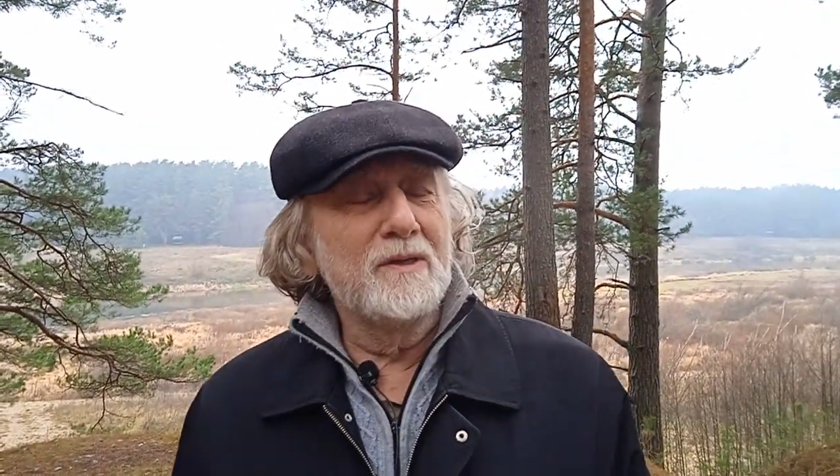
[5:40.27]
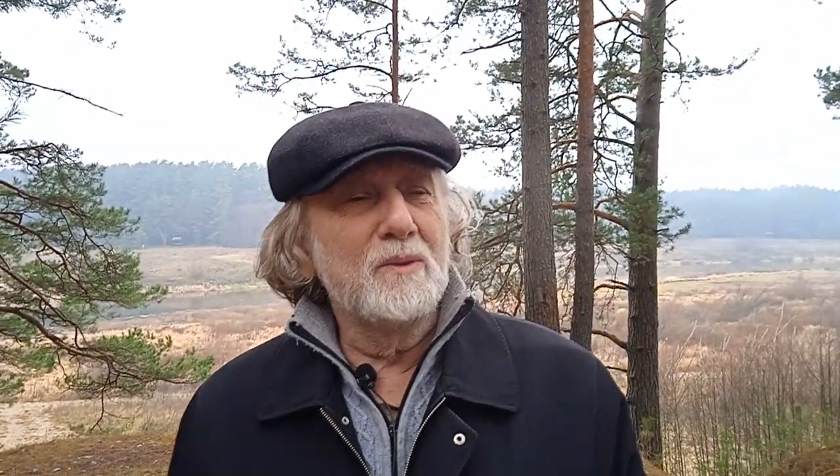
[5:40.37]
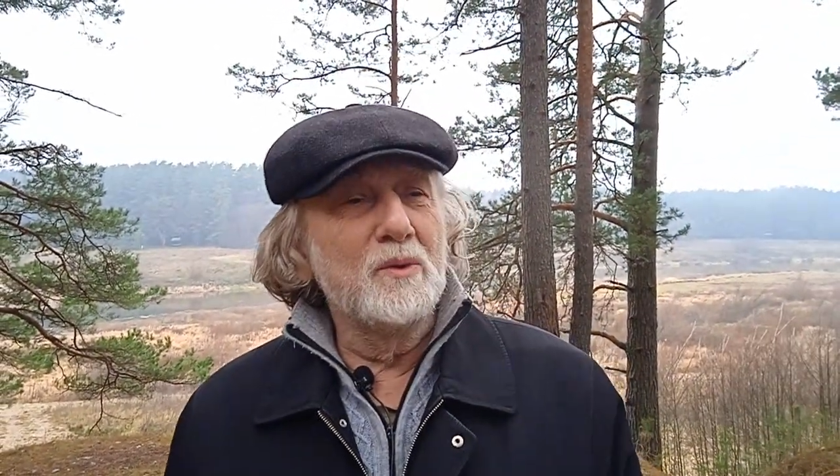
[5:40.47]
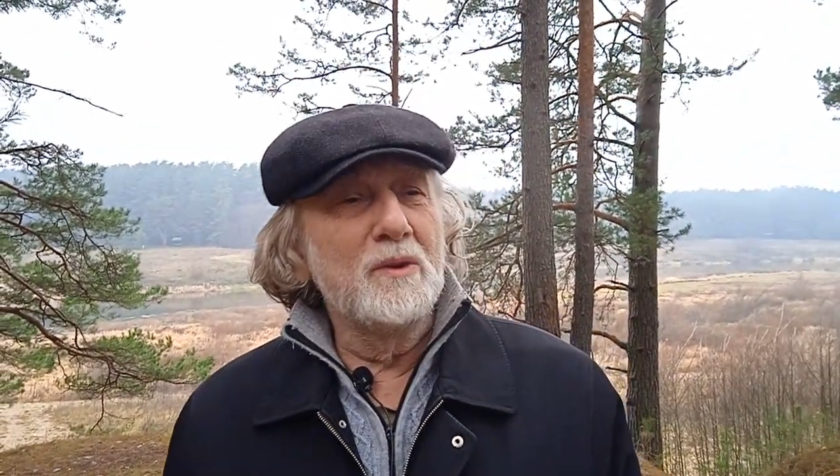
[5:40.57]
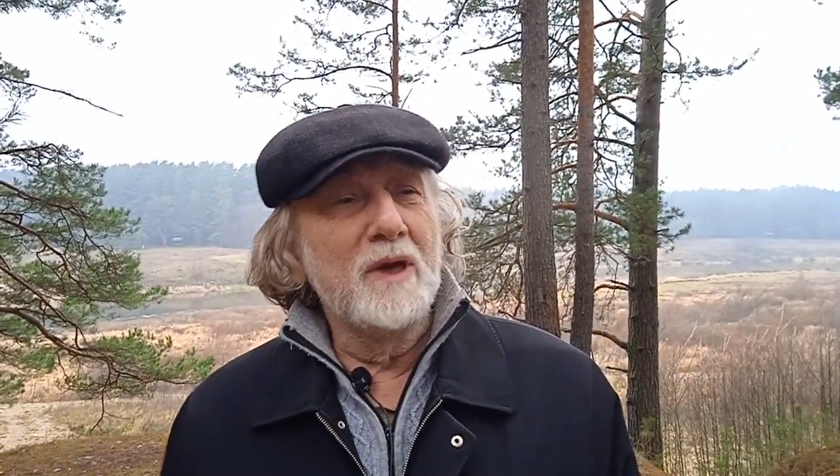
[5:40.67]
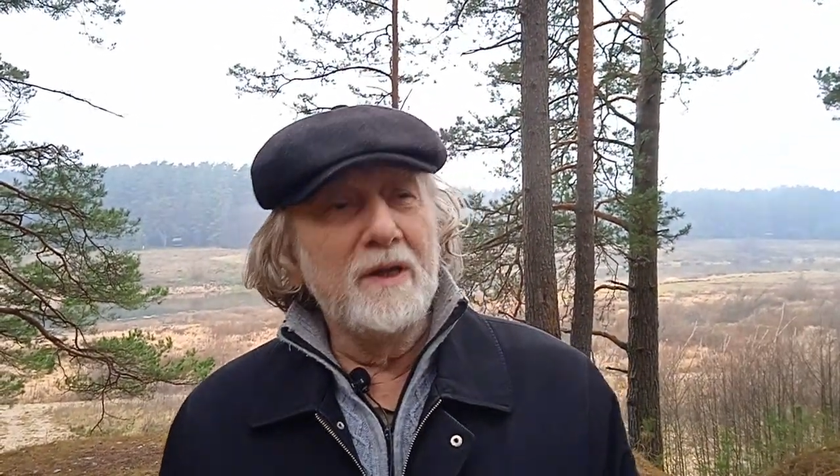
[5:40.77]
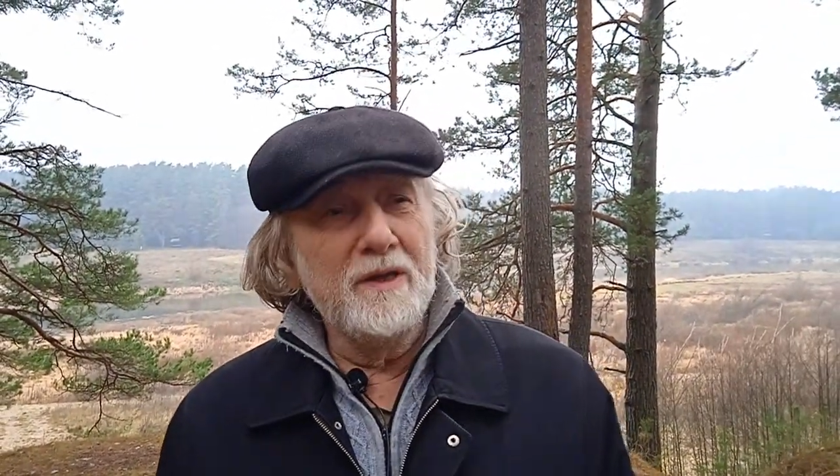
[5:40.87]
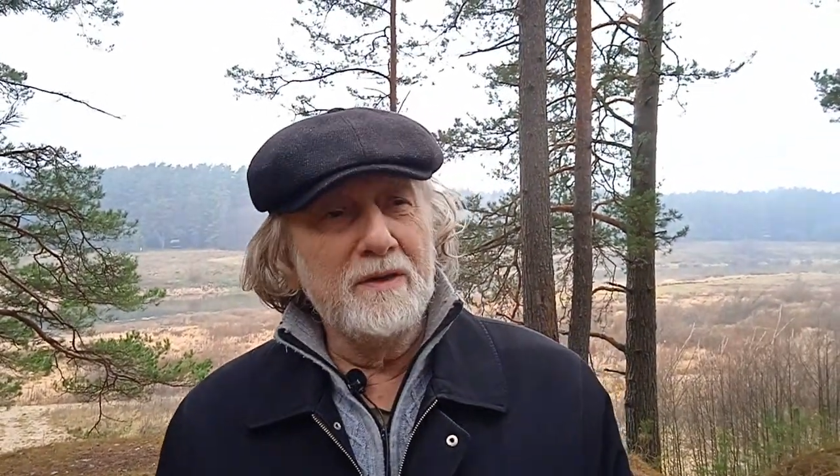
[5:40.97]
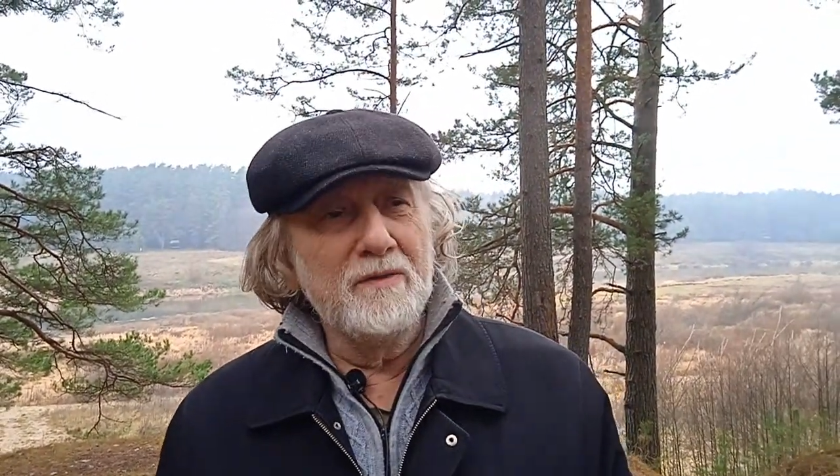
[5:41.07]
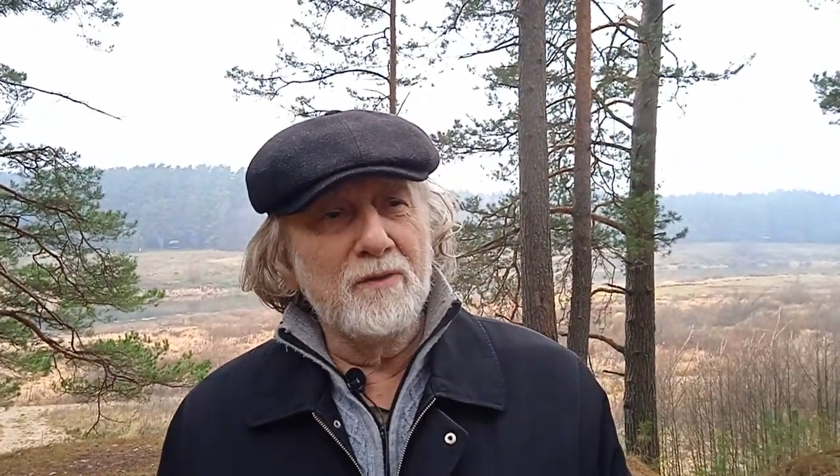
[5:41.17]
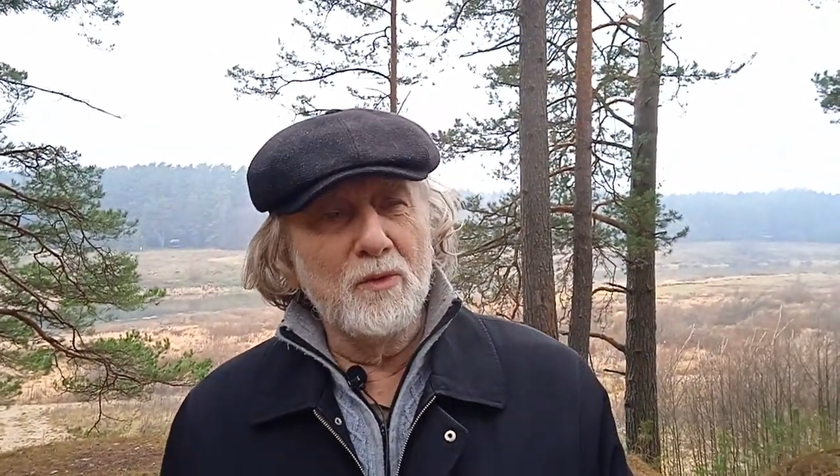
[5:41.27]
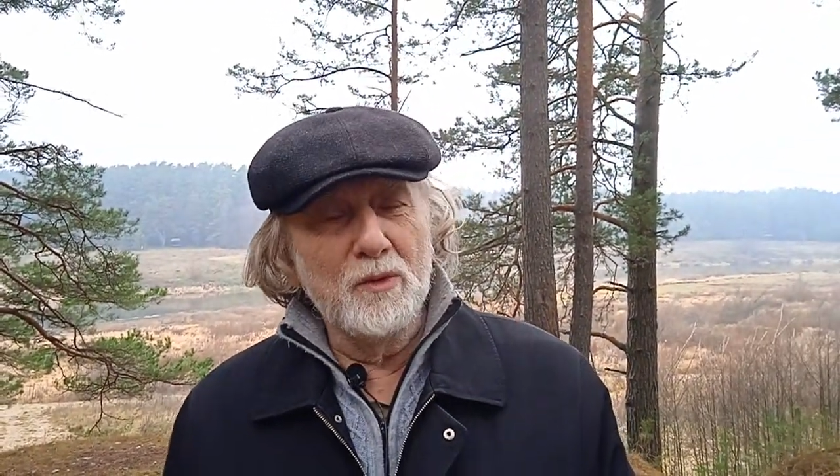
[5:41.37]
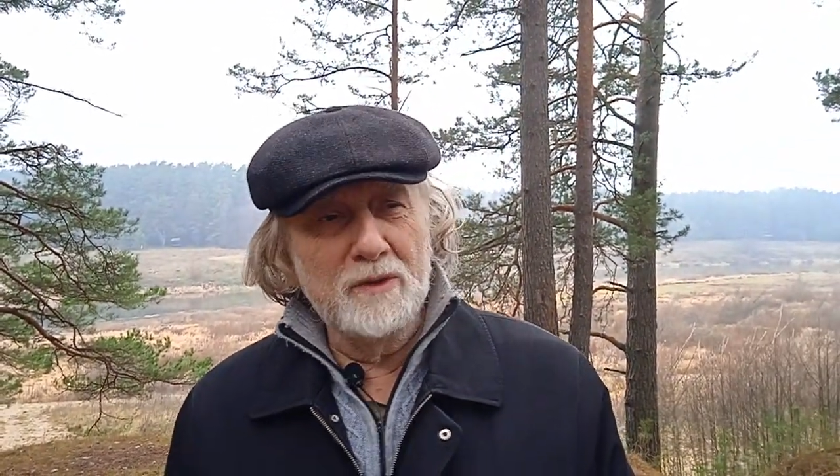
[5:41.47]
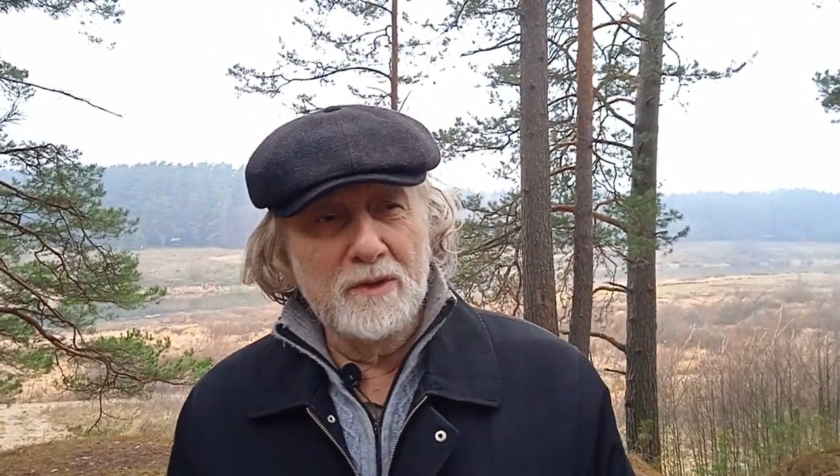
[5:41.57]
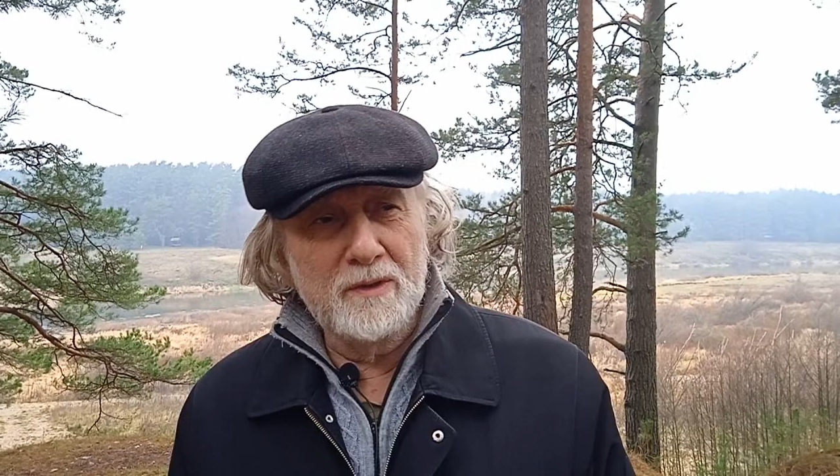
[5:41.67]
кундалини
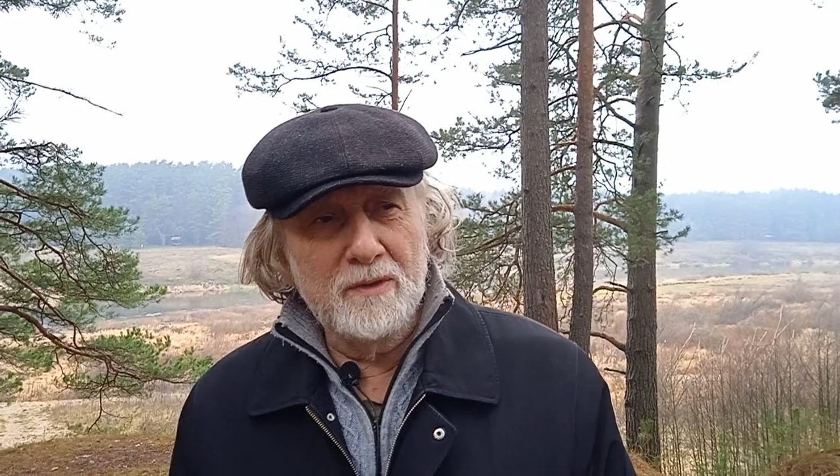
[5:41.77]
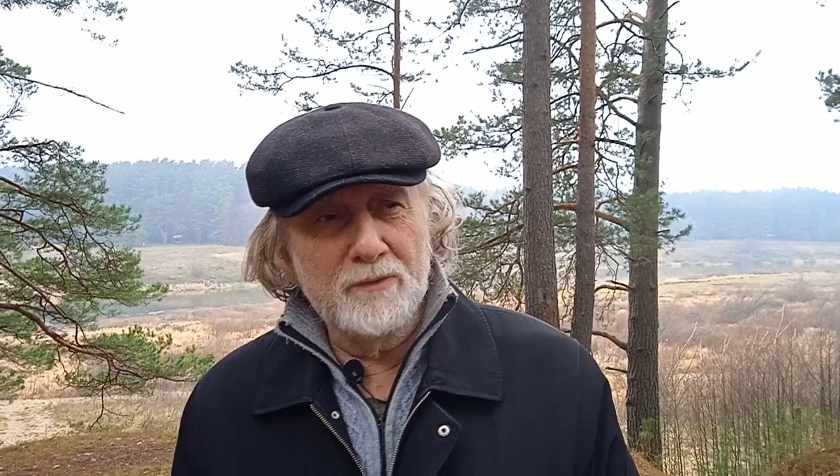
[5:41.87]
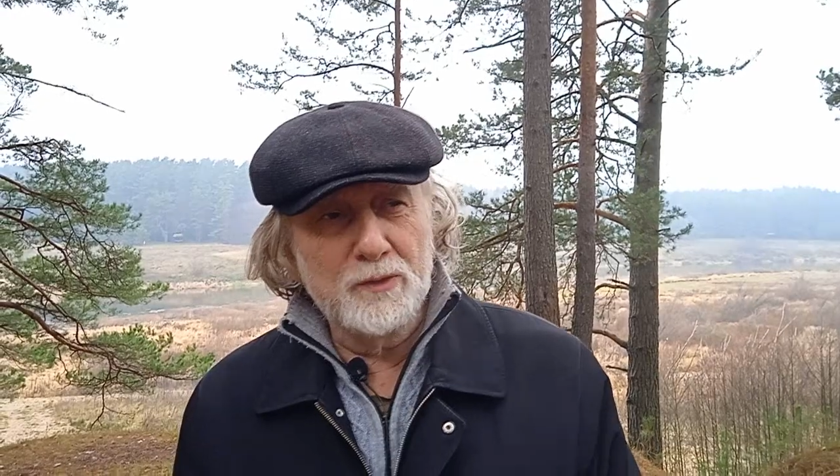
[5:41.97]
входит в